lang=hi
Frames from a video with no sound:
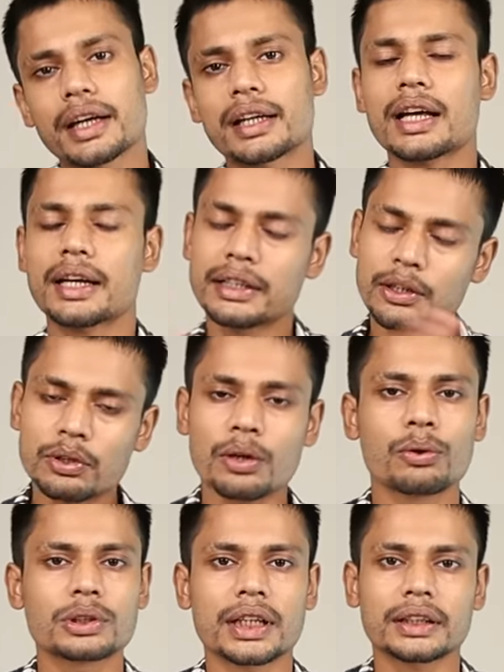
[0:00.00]
डेढ़ हजार इधर
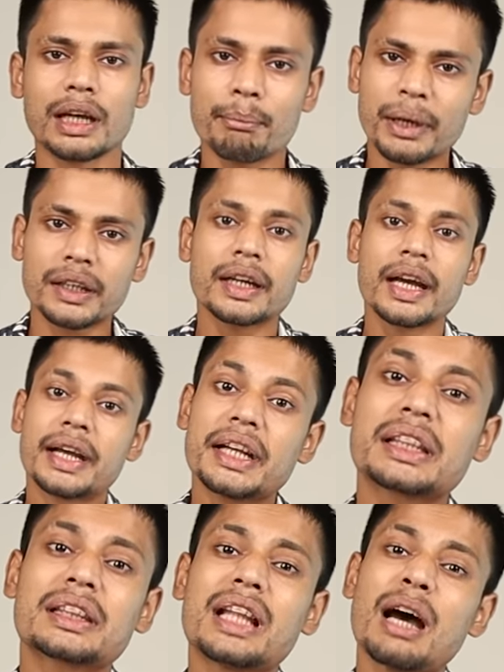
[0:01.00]
उधर हो सकता है बट
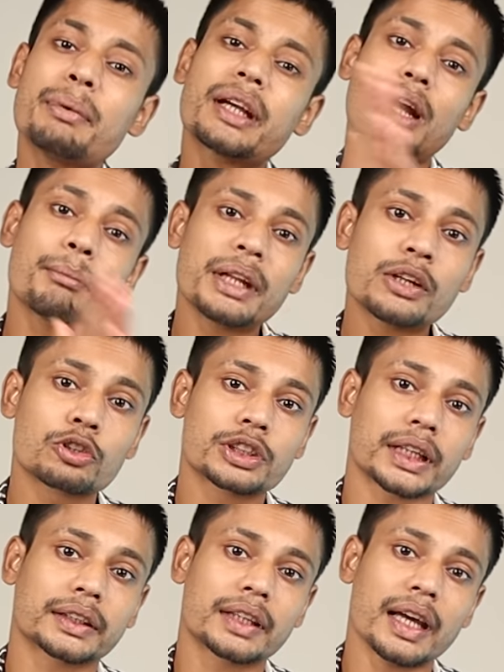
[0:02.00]
इतना भी कम नहीं हो
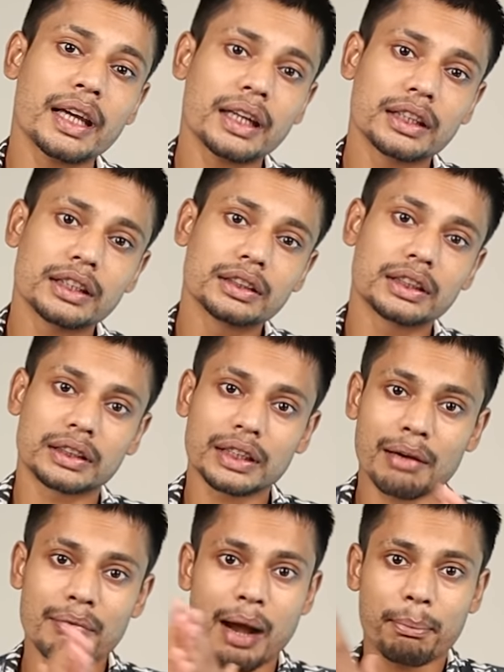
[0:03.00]
सकता है
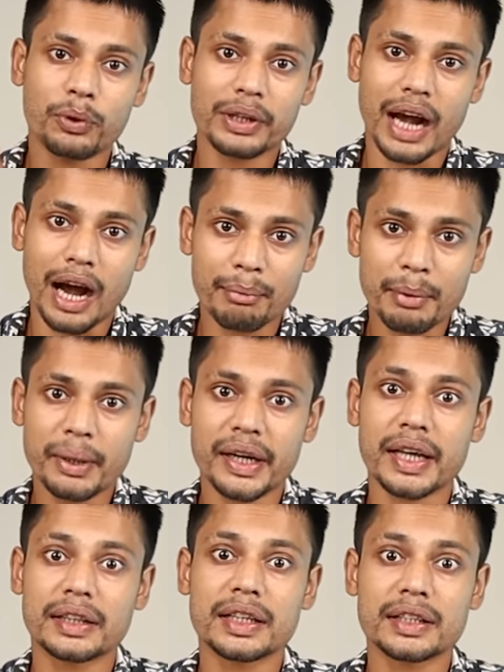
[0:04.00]
जितना में आपको यहाँ पे
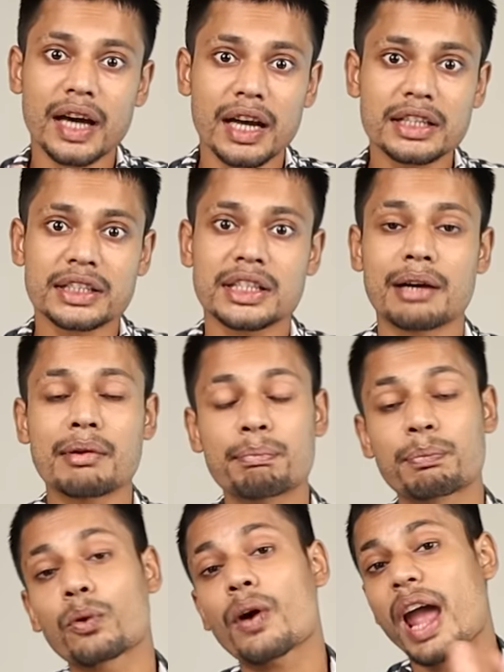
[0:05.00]
मिल रहा है तैतालीस हजार
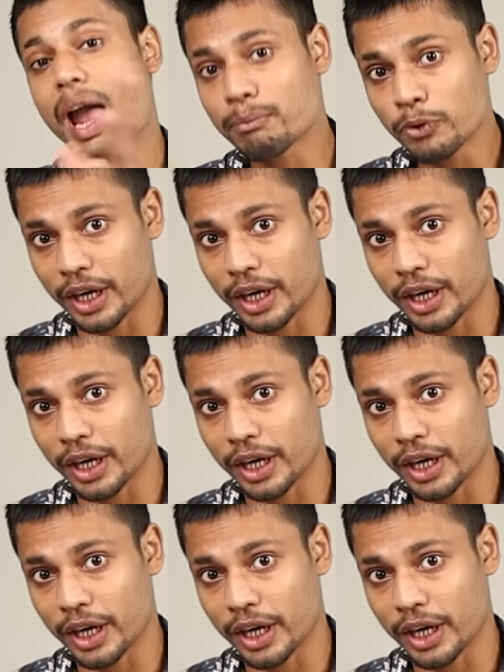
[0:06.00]
में प्रो एम